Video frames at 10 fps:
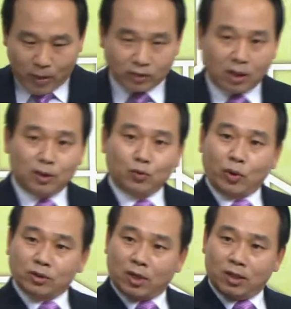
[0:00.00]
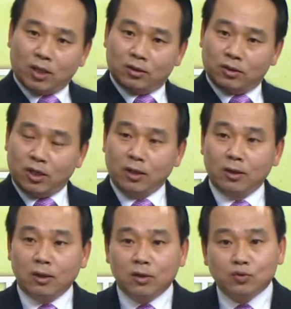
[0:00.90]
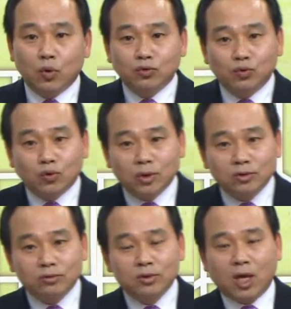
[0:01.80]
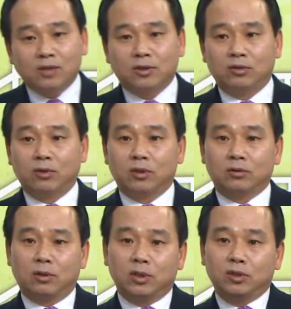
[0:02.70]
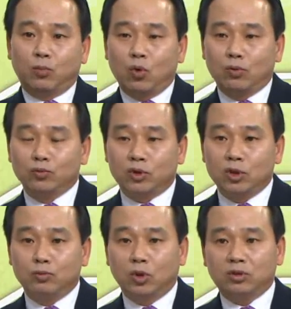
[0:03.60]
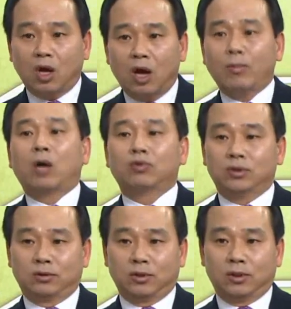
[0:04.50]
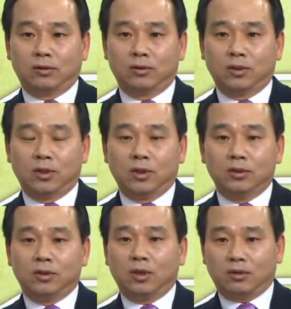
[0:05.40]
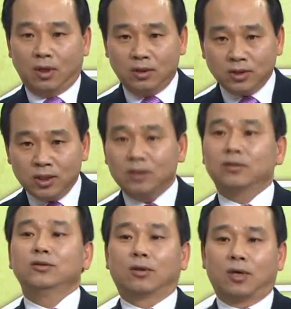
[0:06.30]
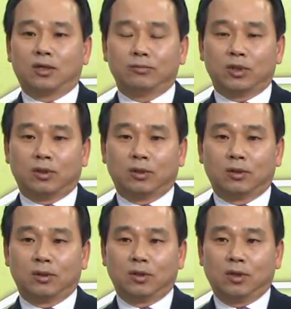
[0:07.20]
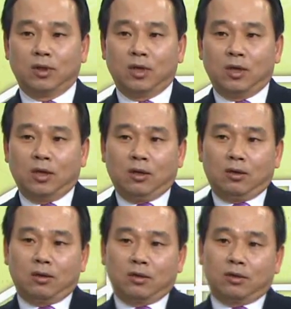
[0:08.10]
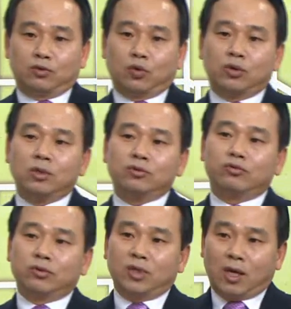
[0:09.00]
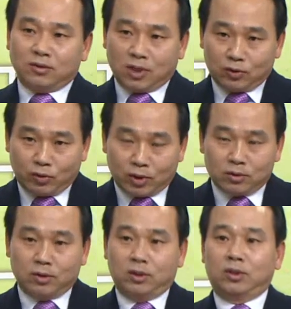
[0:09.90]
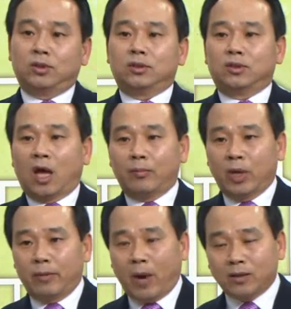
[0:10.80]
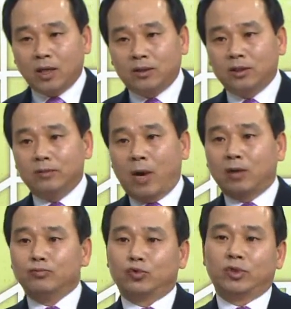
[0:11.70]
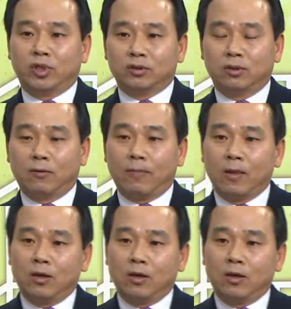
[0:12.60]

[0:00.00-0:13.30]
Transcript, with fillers: 바다를 통해서 가야 되는데 소, 조선수군이 한산도에서 이 보급로 길목을 딱 막고 있는 거예요. 이게 굉장히 큰 역할입니다. 어, 조선수군이 한산도에서 이 남해 바닷길을 막음으로 인해서